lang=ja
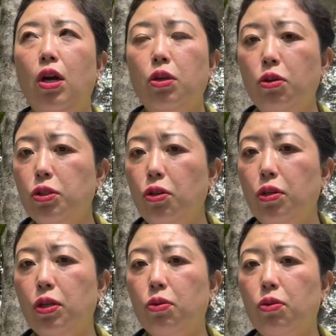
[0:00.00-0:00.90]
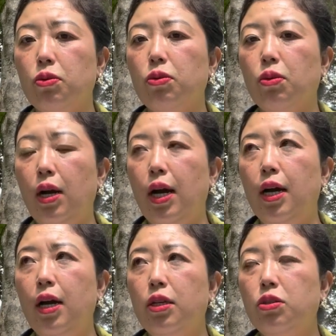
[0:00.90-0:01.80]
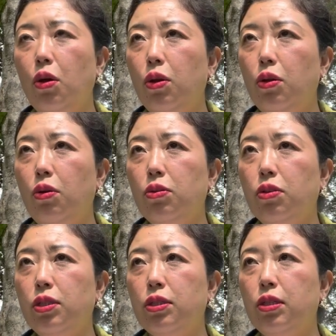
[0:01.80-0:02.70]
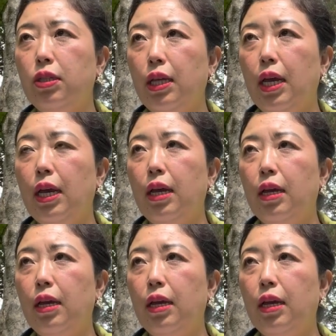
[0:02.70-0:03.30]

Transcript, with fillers: 幼少期のこととか、そういうことについて、